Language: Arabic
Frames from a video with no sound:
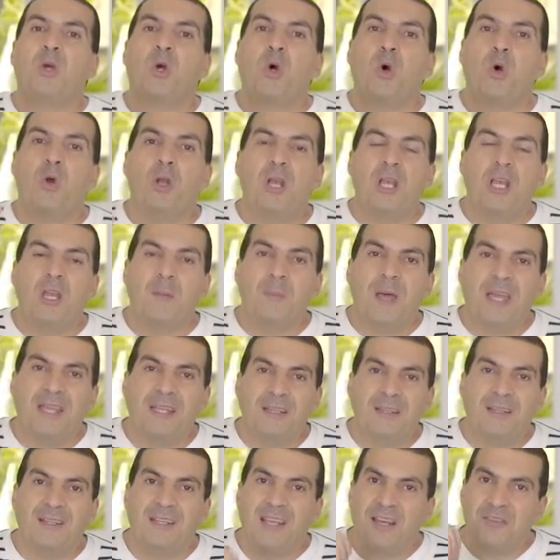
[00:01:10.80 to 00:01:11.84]
من كل
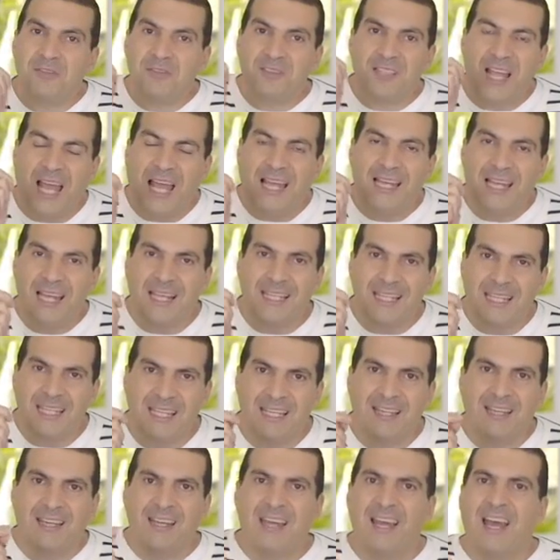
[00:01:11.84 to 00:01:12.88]
بيت يفتح لك
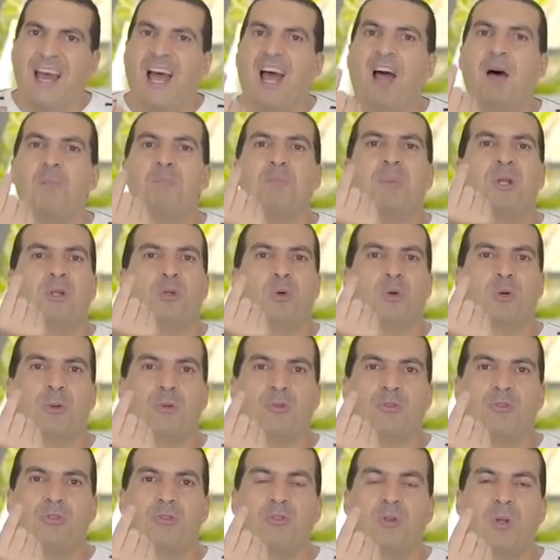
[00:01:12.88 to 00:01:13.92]
حبة
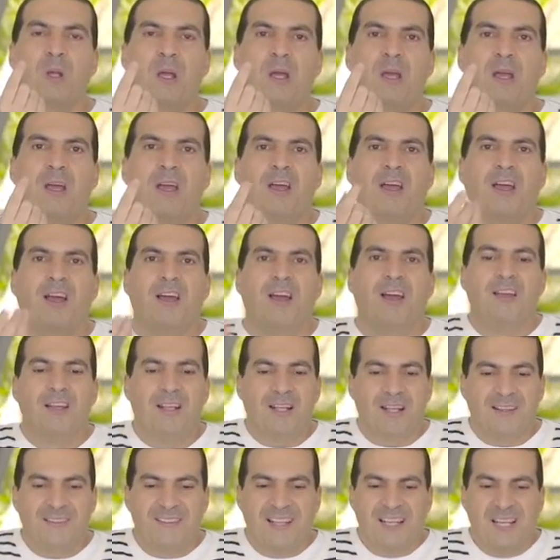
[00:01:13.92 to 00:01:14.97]
أرز
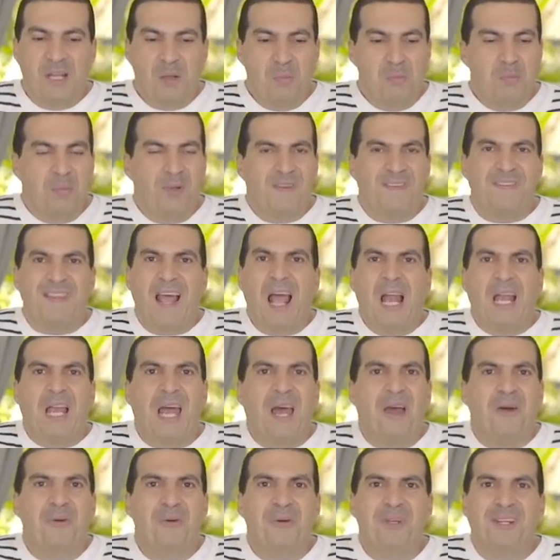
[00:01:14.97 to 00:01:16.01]
يا سلام
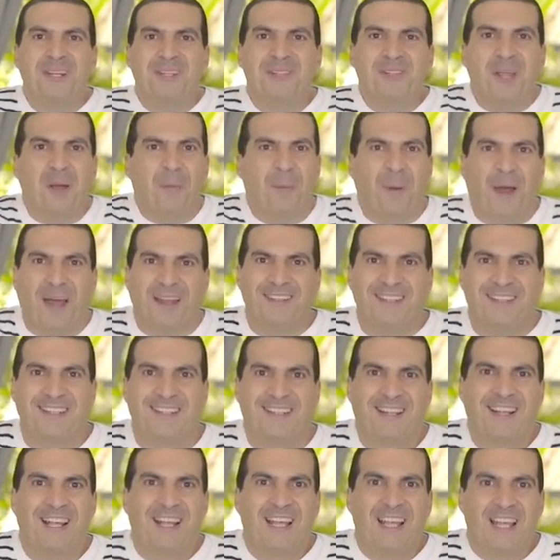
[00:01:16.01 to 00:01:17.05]
سهل قوي طبعا
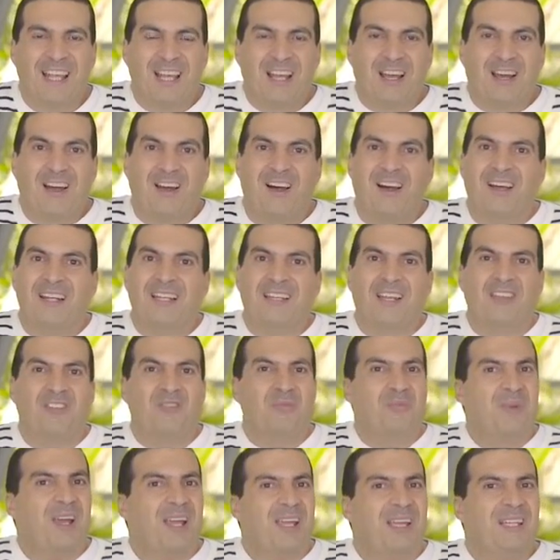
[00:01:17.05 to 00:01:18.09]
قال
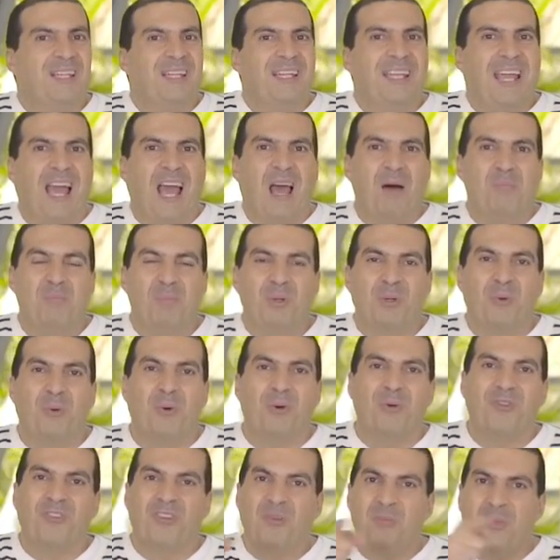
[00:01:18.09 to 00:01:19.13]
تجمعي لي حب
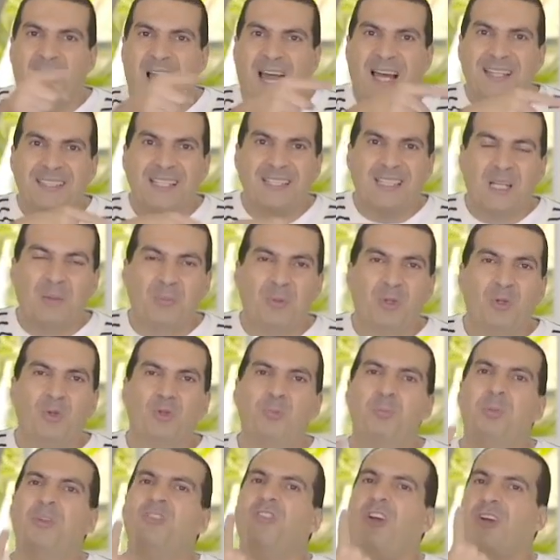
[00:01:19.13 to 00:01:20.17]
الأرز بعدد
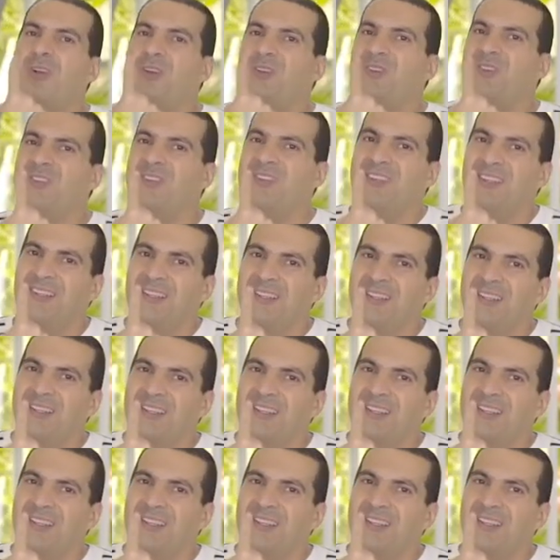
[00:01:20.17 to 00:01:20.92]
البيوت بشرط